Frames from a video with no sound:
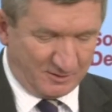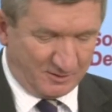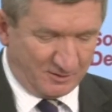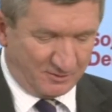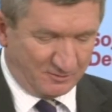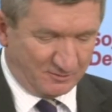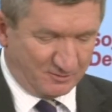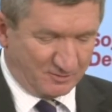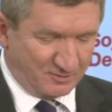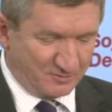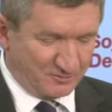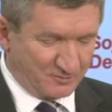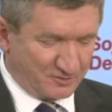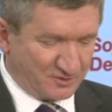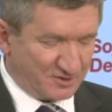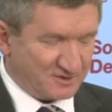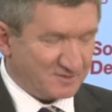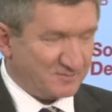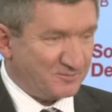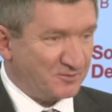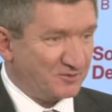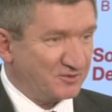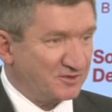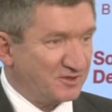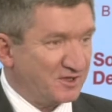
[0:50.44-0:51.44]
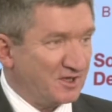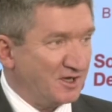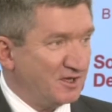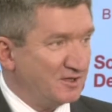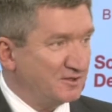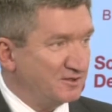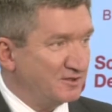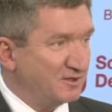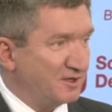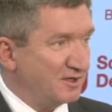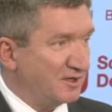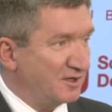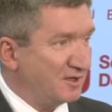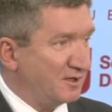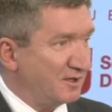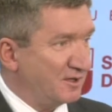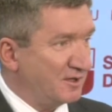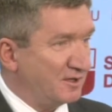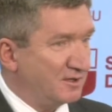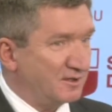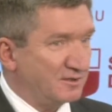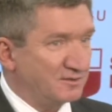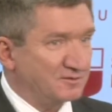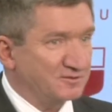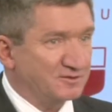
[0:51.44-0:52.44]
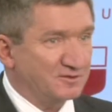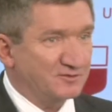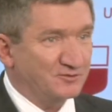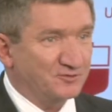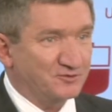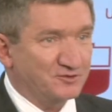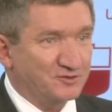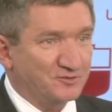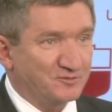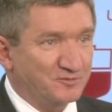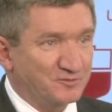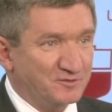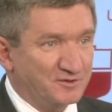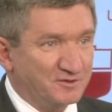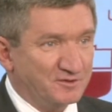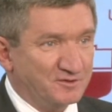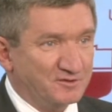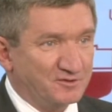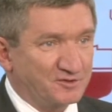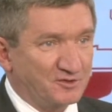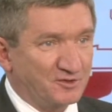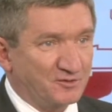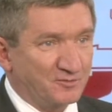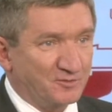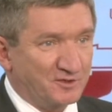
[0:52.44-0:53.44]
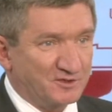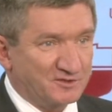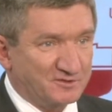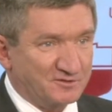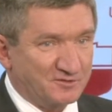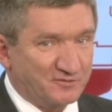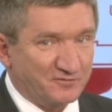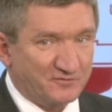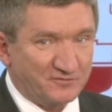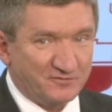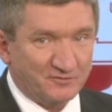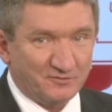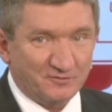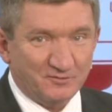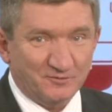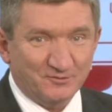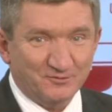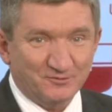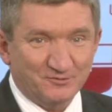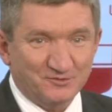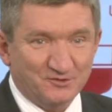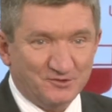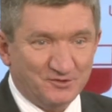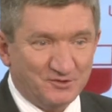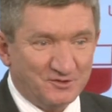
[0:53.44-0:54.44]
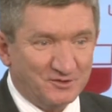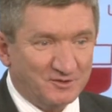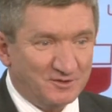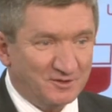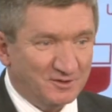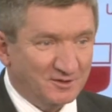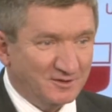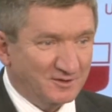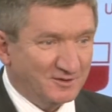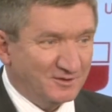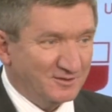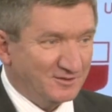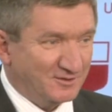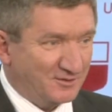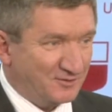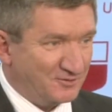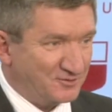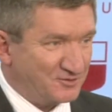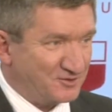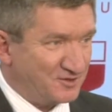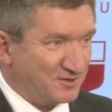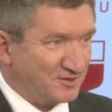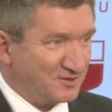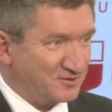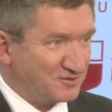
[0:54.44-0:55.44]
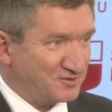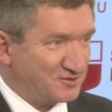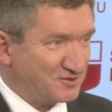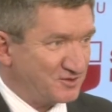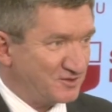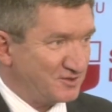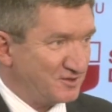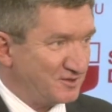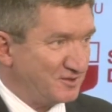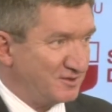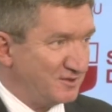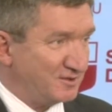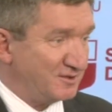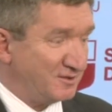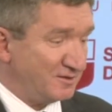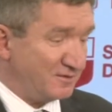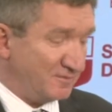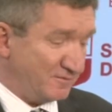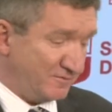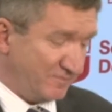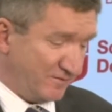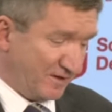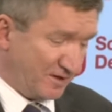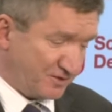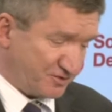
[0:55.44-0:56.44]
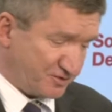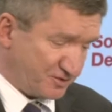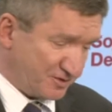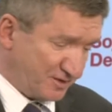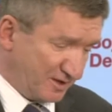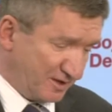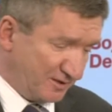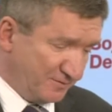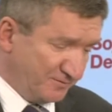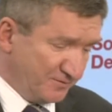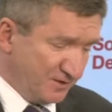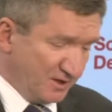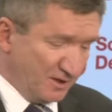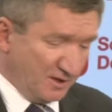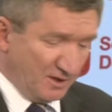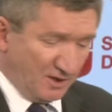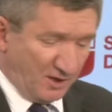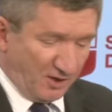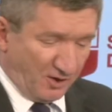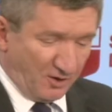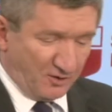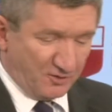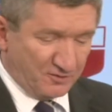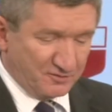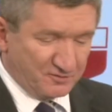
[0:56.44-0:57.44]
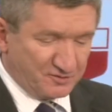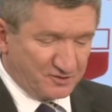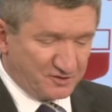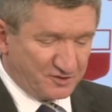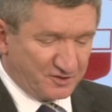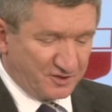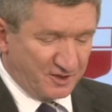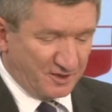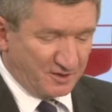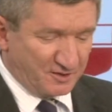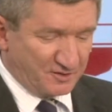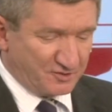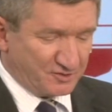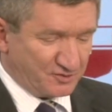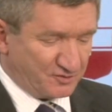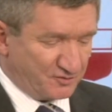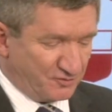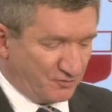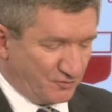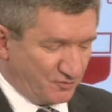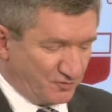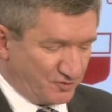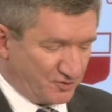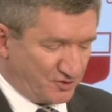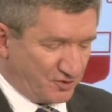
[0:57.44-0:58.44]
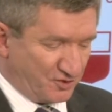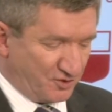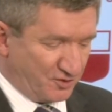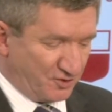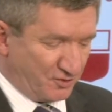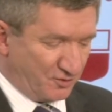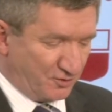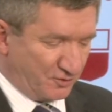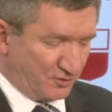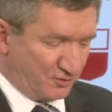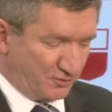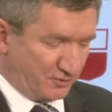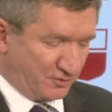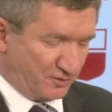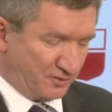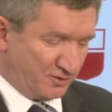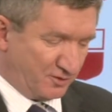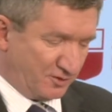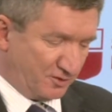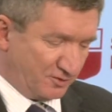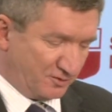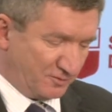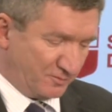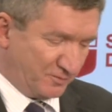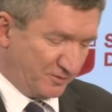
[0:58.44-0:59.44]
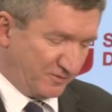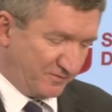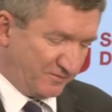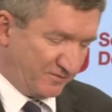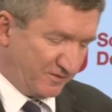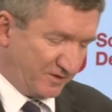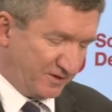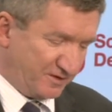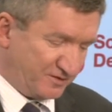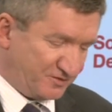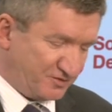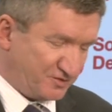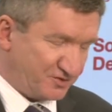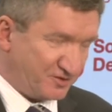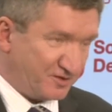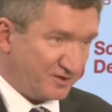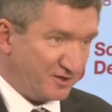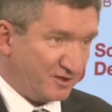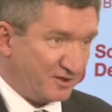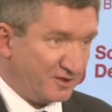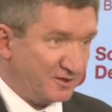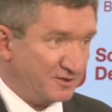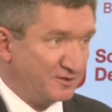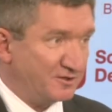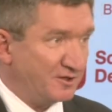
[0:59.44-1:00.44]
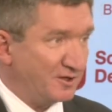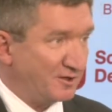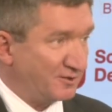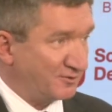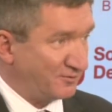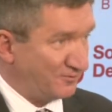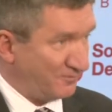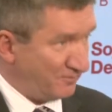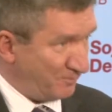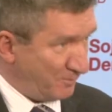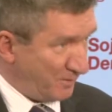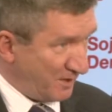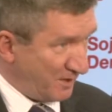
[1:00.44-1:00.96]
y, o tym, że spotkania z ludźmi, że obecność wśród ludzi to rzecz y, ważna. Choć też dużo y, odbywa się, jak to w